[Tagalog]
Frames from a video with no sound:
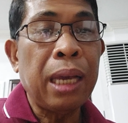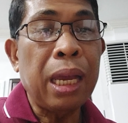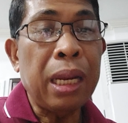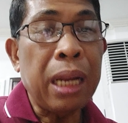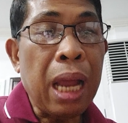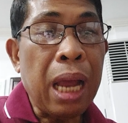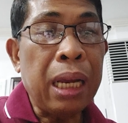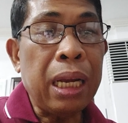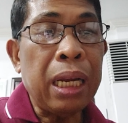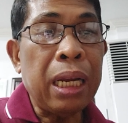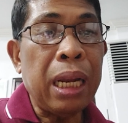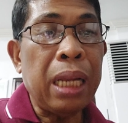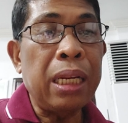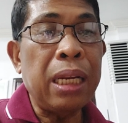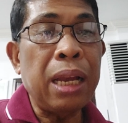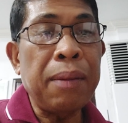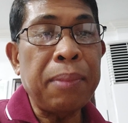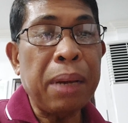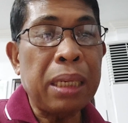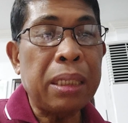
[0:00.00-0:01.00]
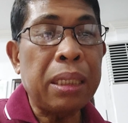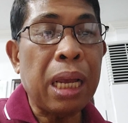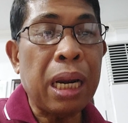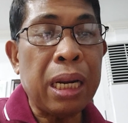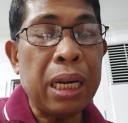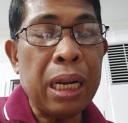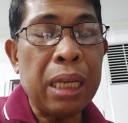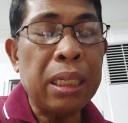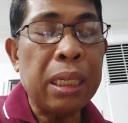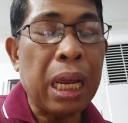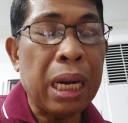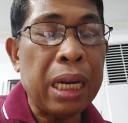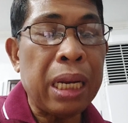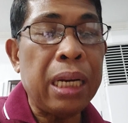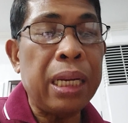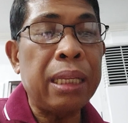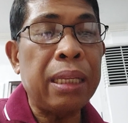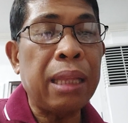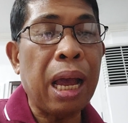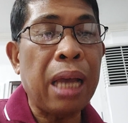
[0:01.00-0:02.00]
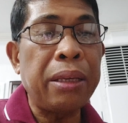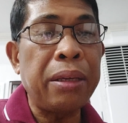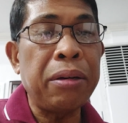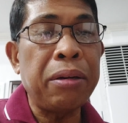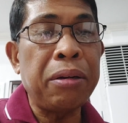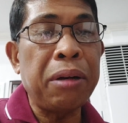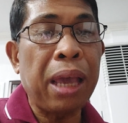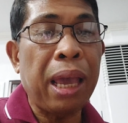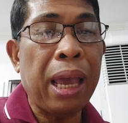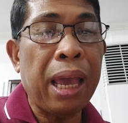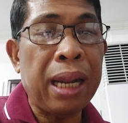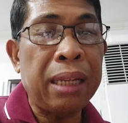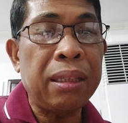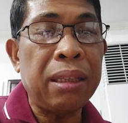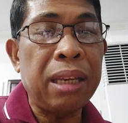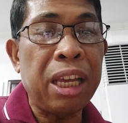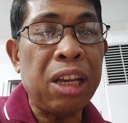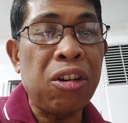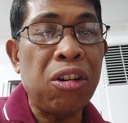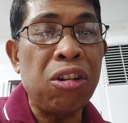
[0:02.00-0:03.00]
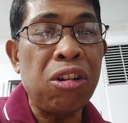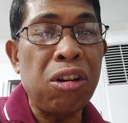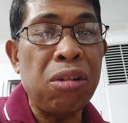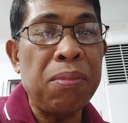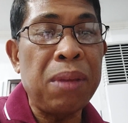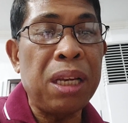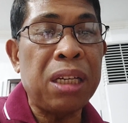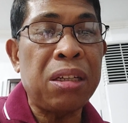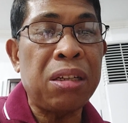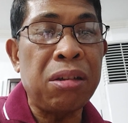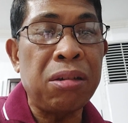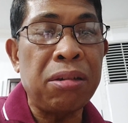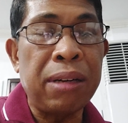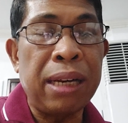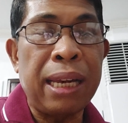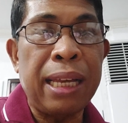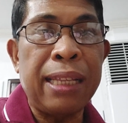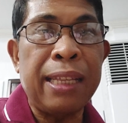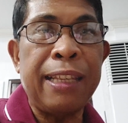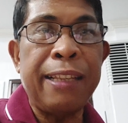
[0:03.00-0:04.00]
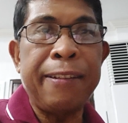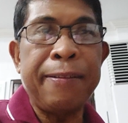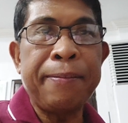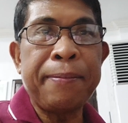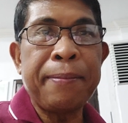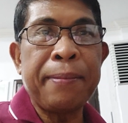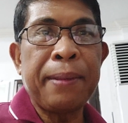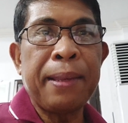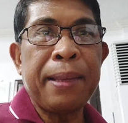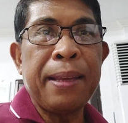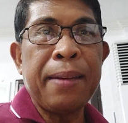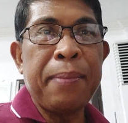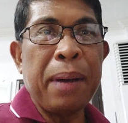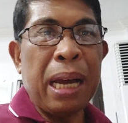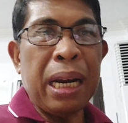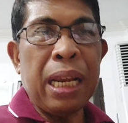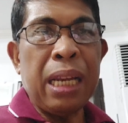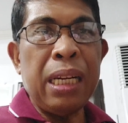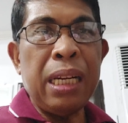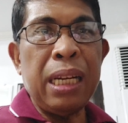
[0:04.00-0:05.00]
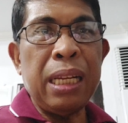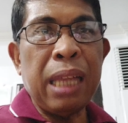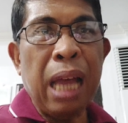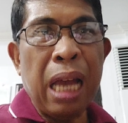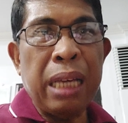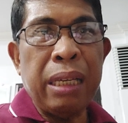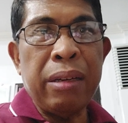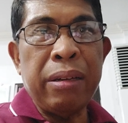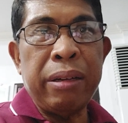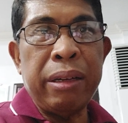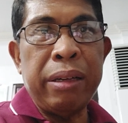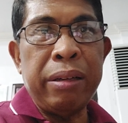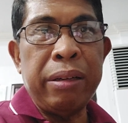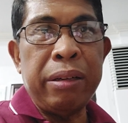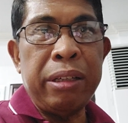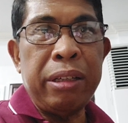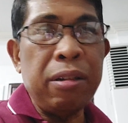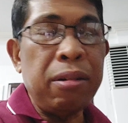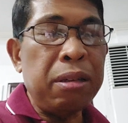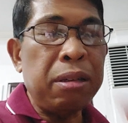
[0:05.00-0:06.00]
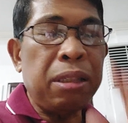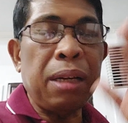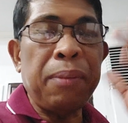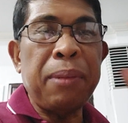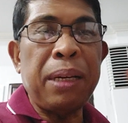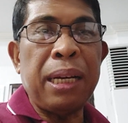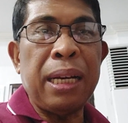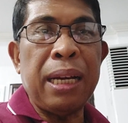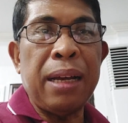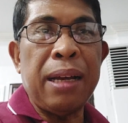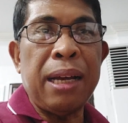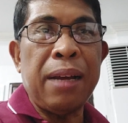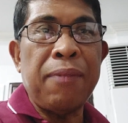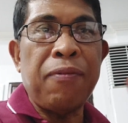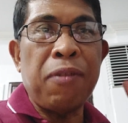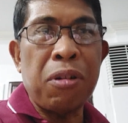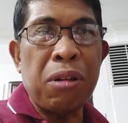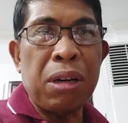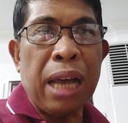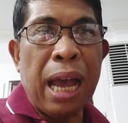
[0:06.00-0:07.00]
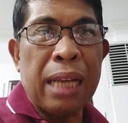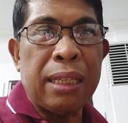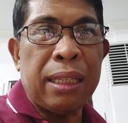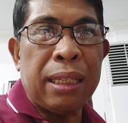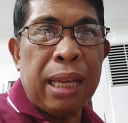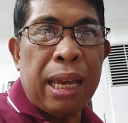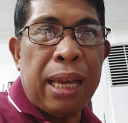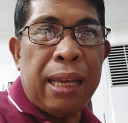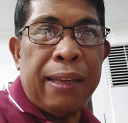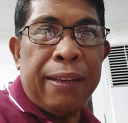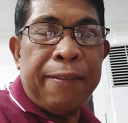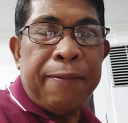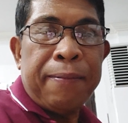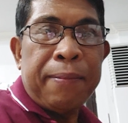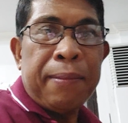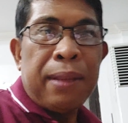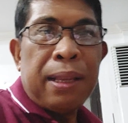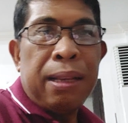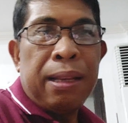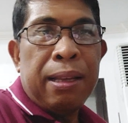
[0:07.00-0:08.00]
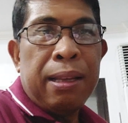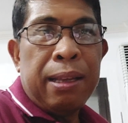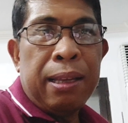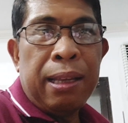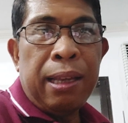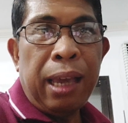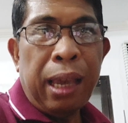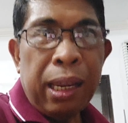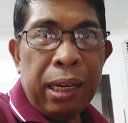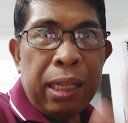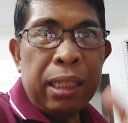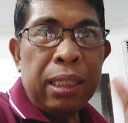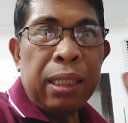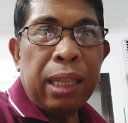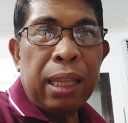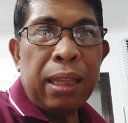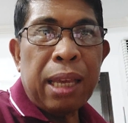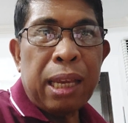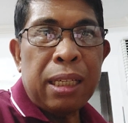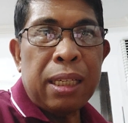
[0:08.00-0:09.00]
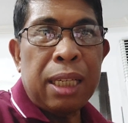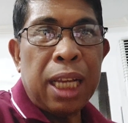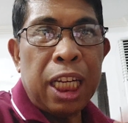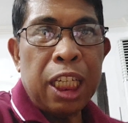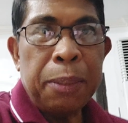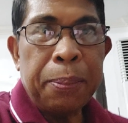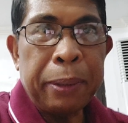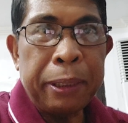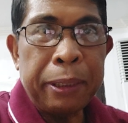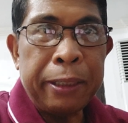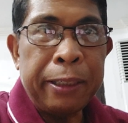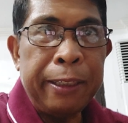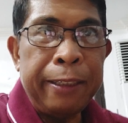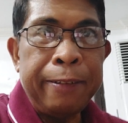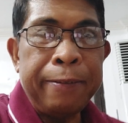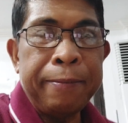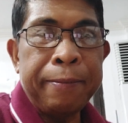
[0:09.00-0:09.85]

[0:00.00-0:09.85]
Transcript: kailangan na niya may sar- sarili tayong health economics unit para hindi tayo ano, yung sa mga forecasting and statistics po,